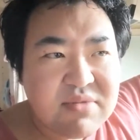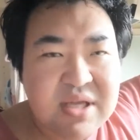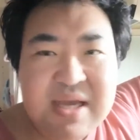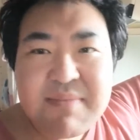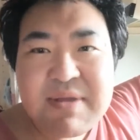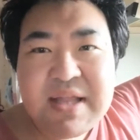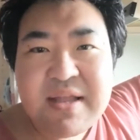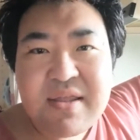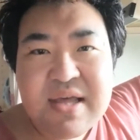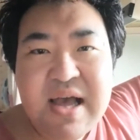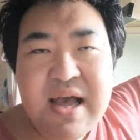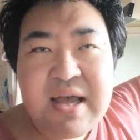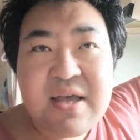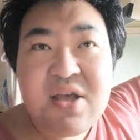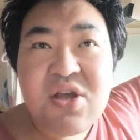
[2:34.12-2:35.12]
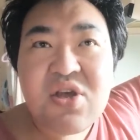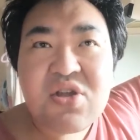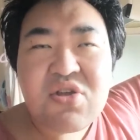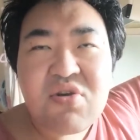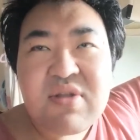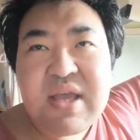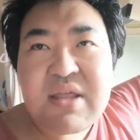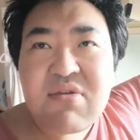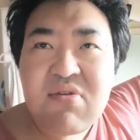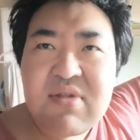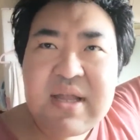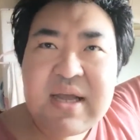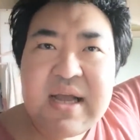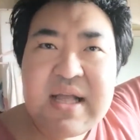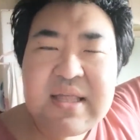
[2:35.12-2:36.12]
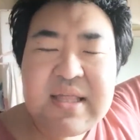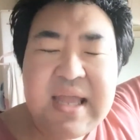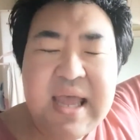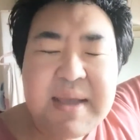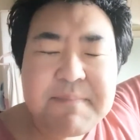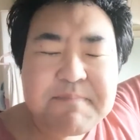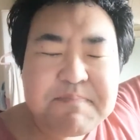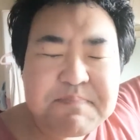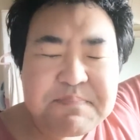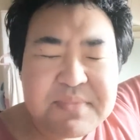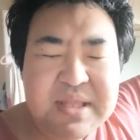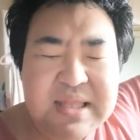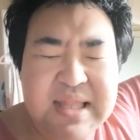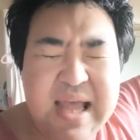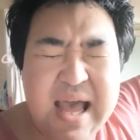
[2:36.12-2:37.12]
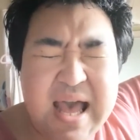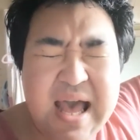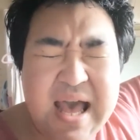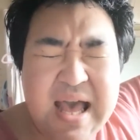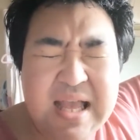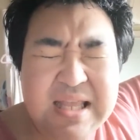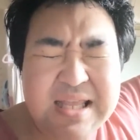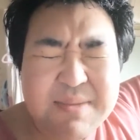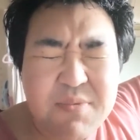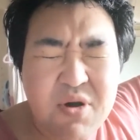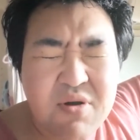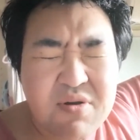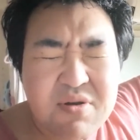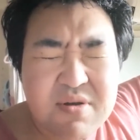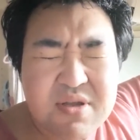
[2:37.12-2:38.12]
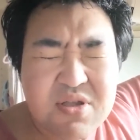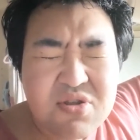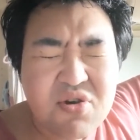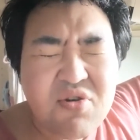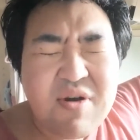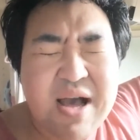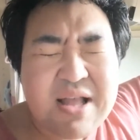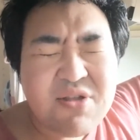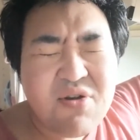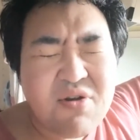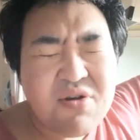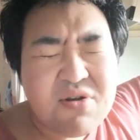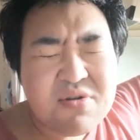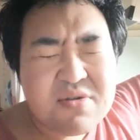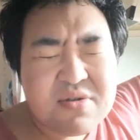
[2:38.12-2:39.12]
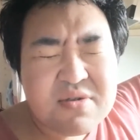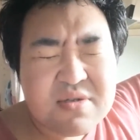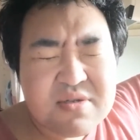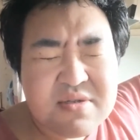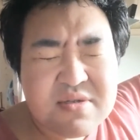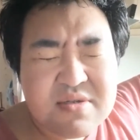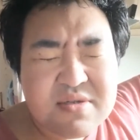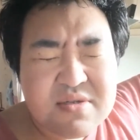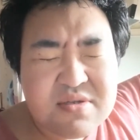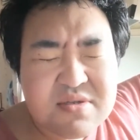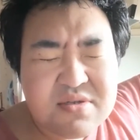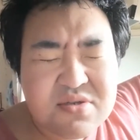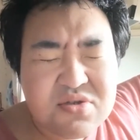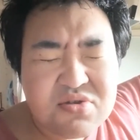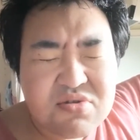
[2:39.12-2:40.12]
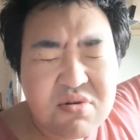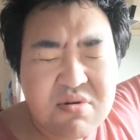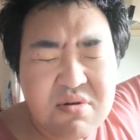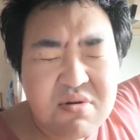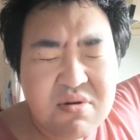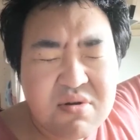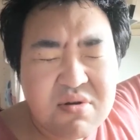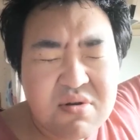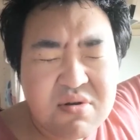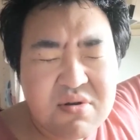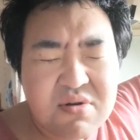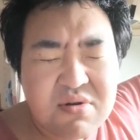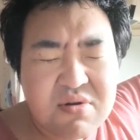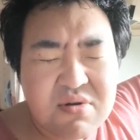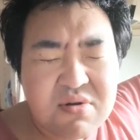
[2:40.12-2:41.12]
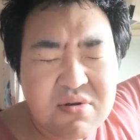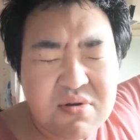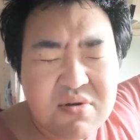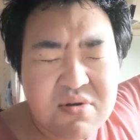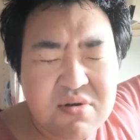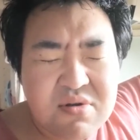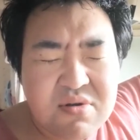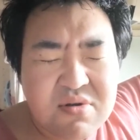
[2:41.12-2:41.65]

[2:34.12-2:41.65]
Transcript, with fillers: 3日目なんですが、今日ね、そんな感じで、なにも、今日はあの、うんと、